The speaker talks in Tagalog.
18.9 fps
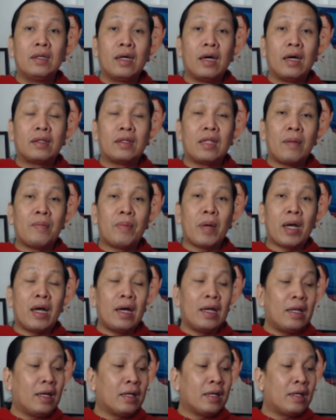At
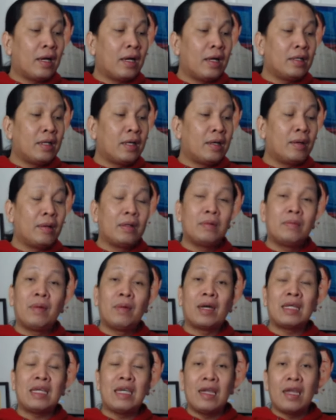napakahalaga na
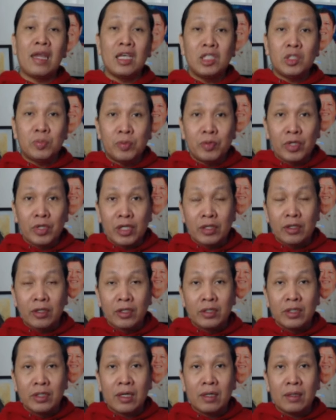ma-realize po
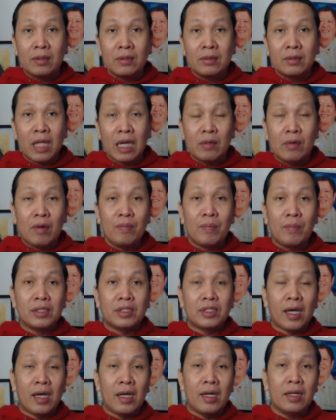ito ng dalawang
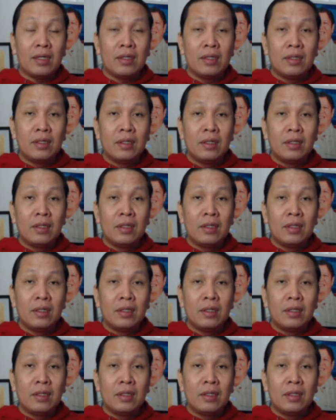bansa,